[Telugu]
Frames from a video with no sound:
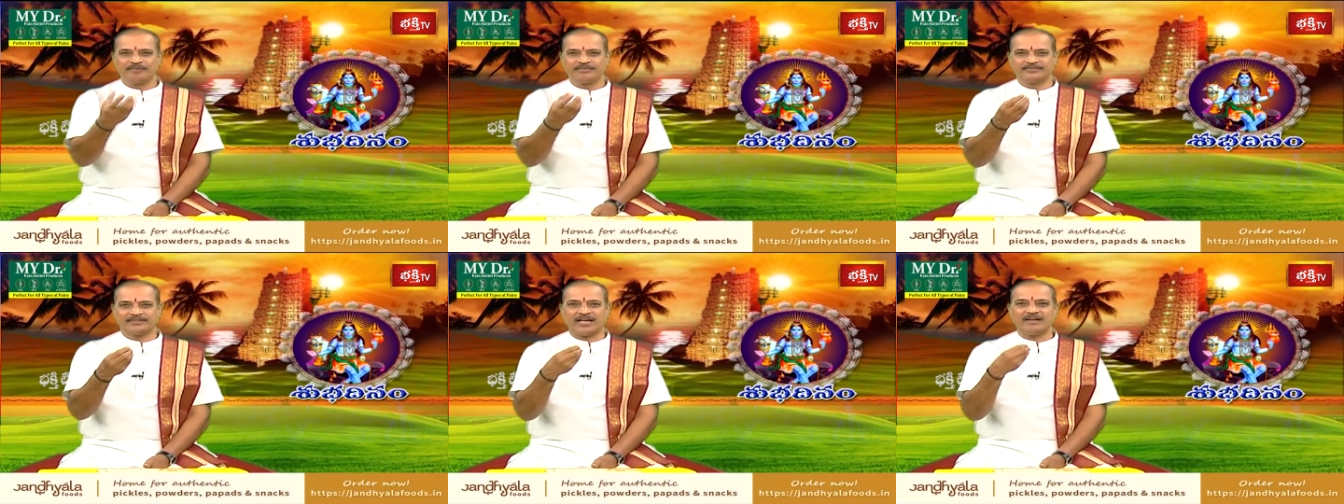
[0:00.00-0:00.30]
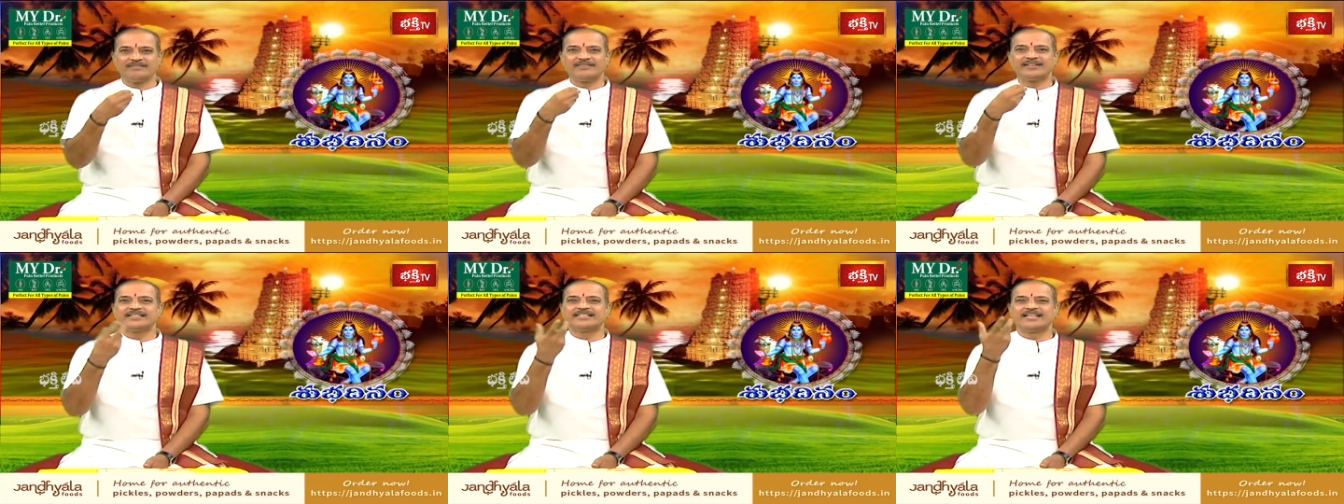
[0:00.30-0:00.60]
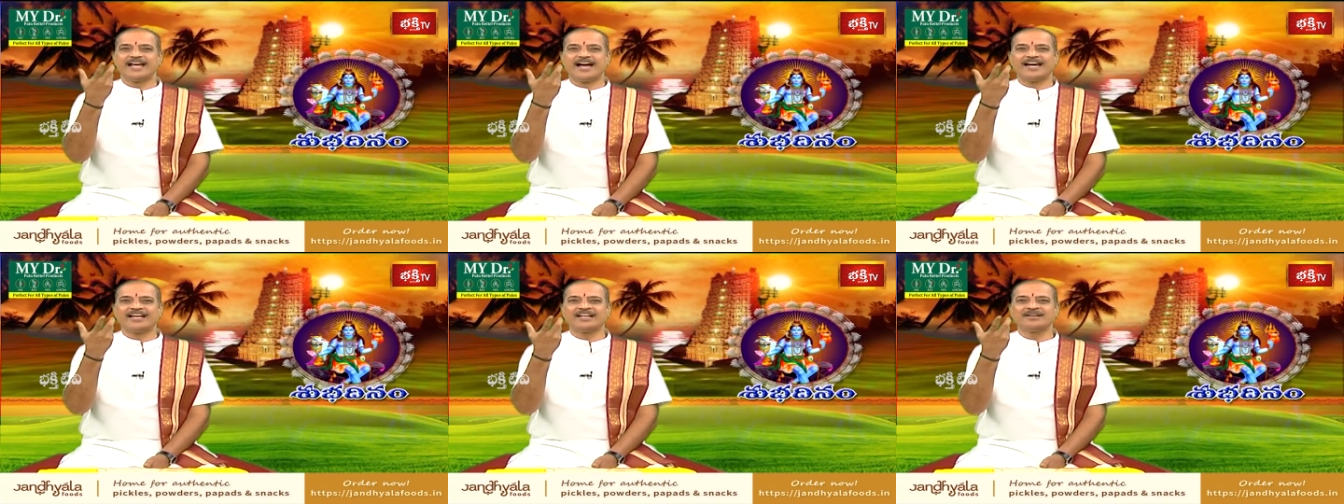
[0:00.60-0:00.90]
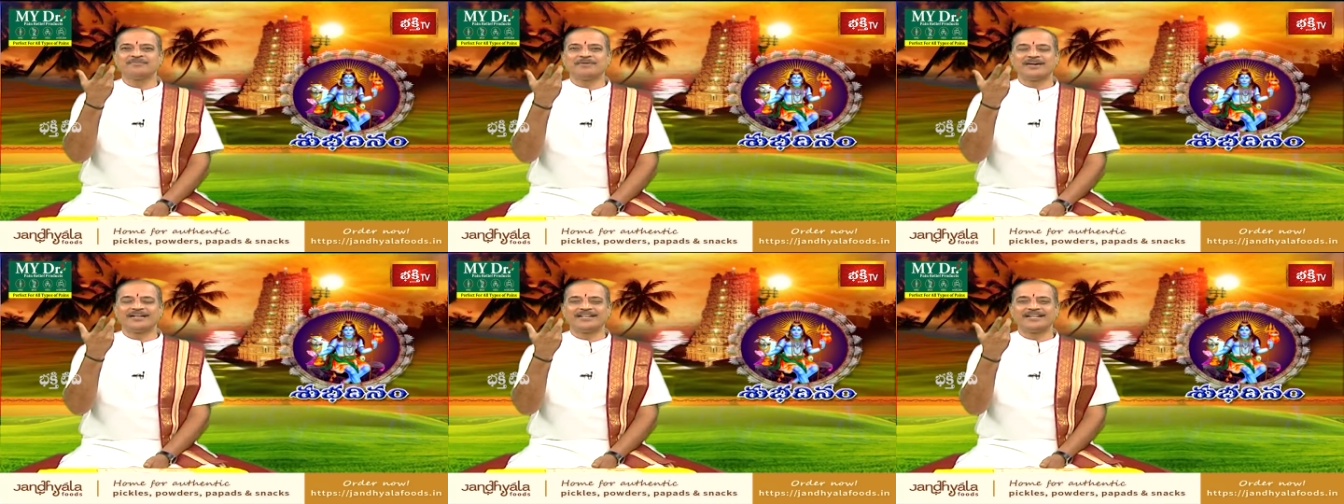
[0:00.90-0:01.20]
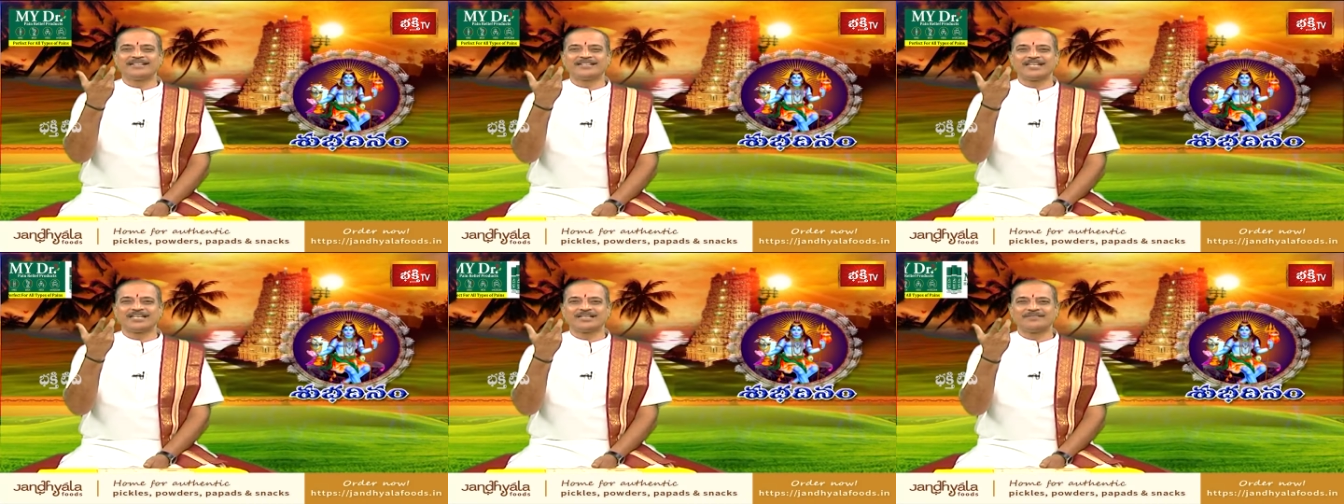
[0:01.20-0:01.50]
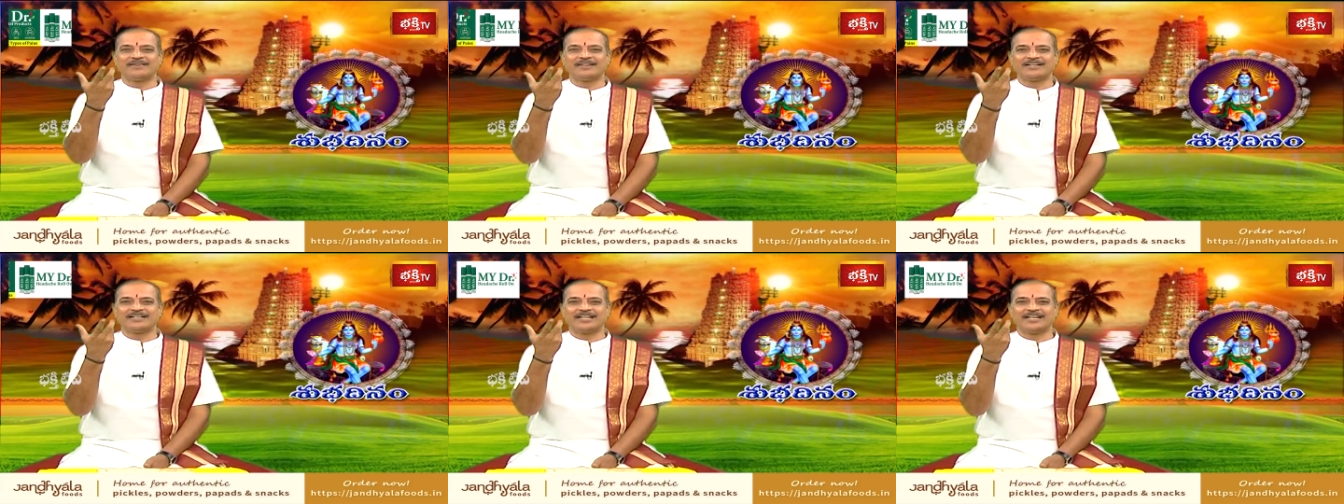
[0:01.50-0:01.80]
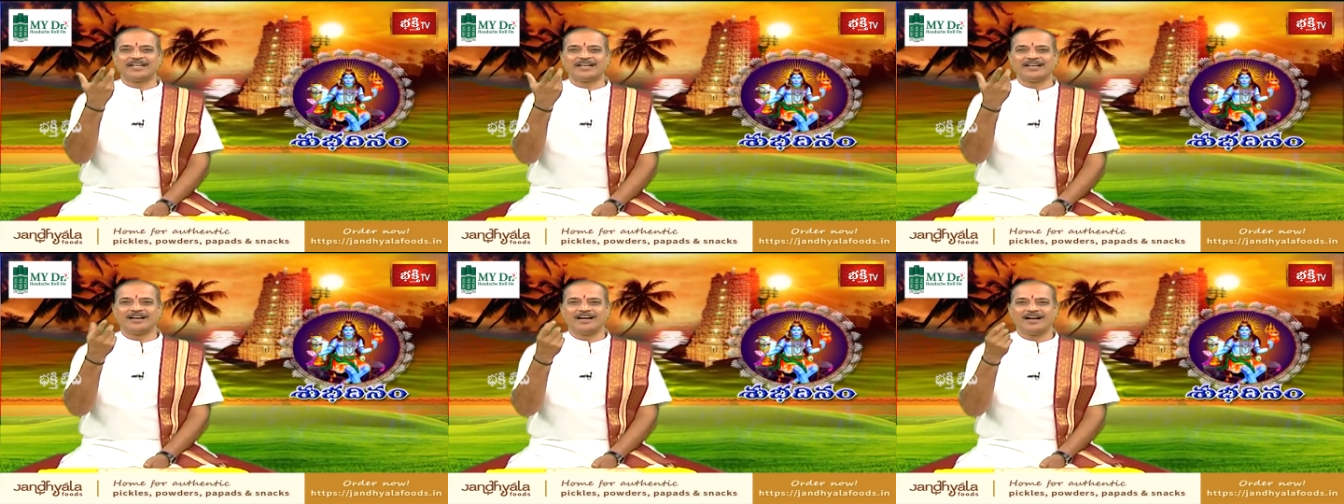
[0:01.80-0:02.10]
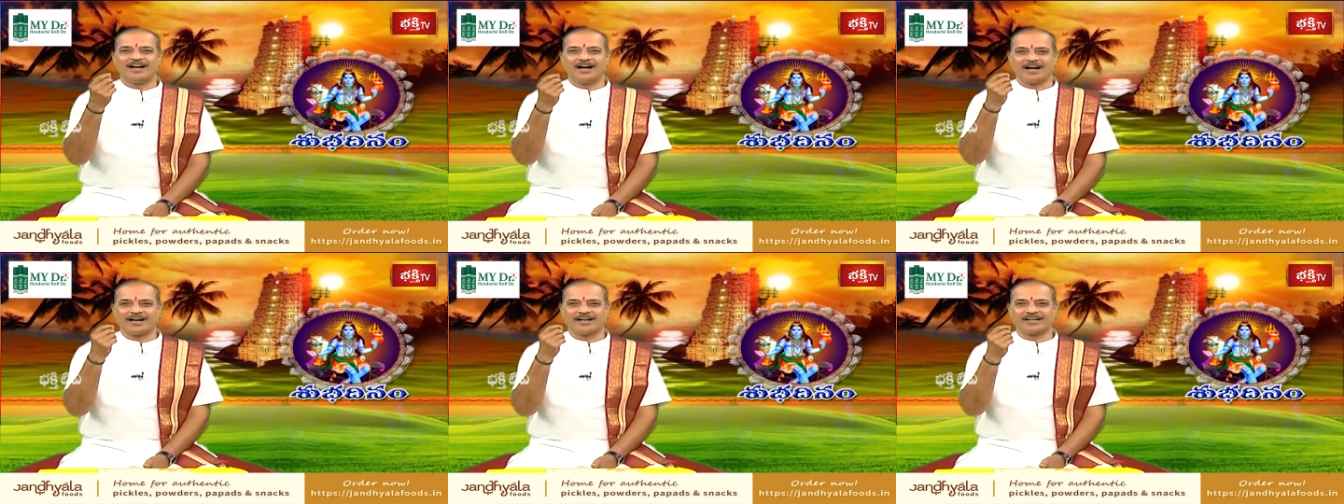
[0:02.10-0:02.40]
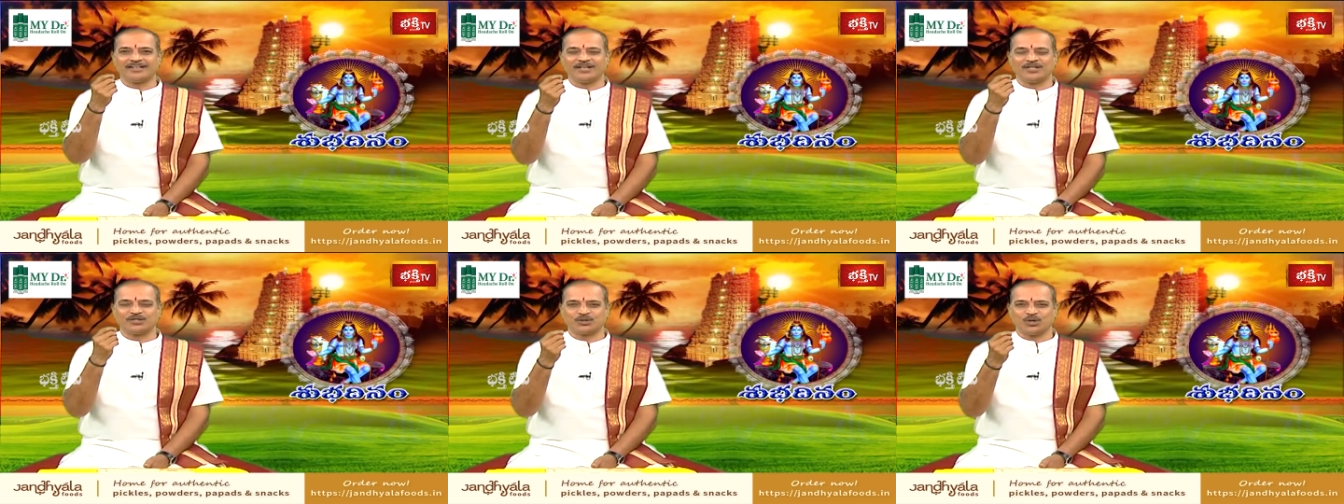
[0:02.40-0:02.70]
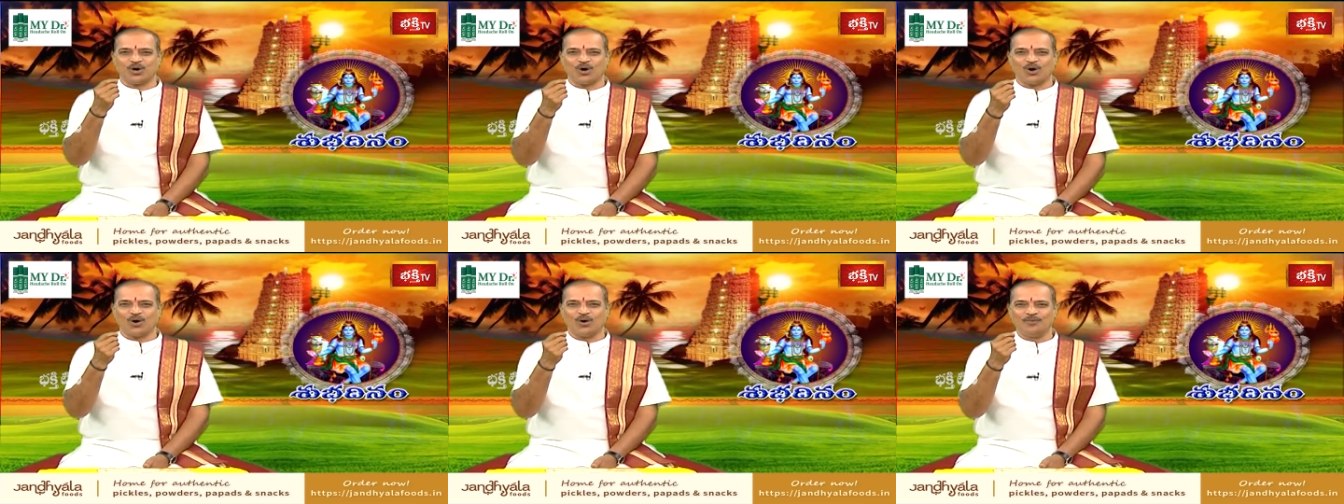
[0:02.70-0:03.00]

దైవధ్యానం అనేటటువంటి అగ్నితో